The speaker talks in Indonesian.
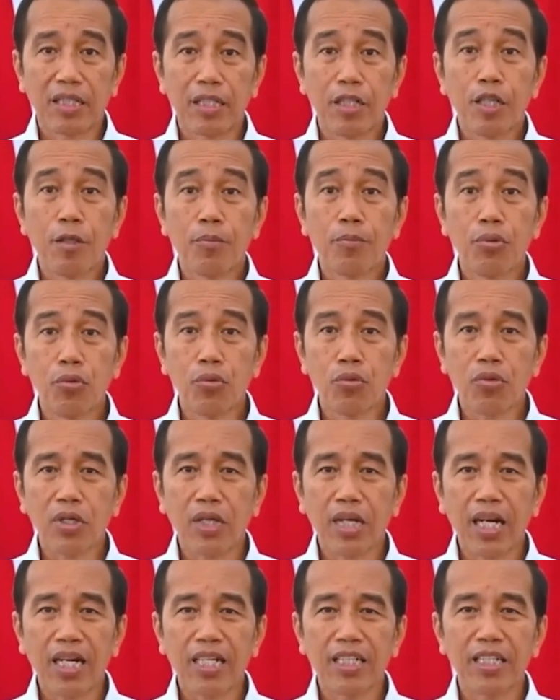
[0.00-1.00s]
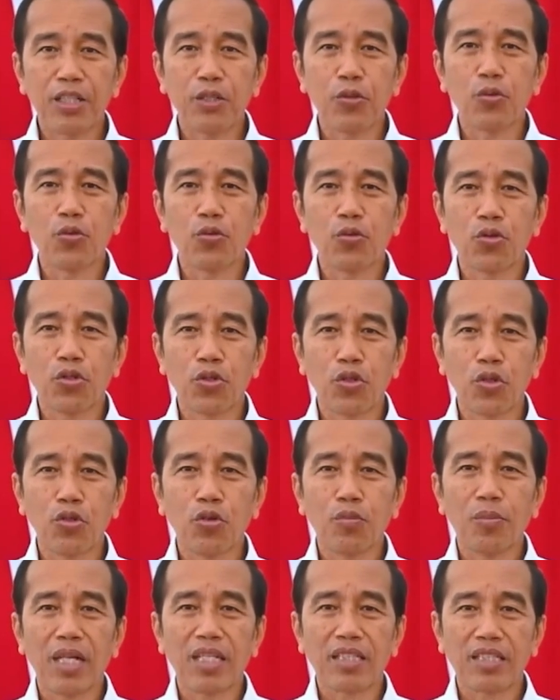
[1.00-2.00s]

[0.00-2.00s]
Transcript: dan juga pengadaan pasar murah.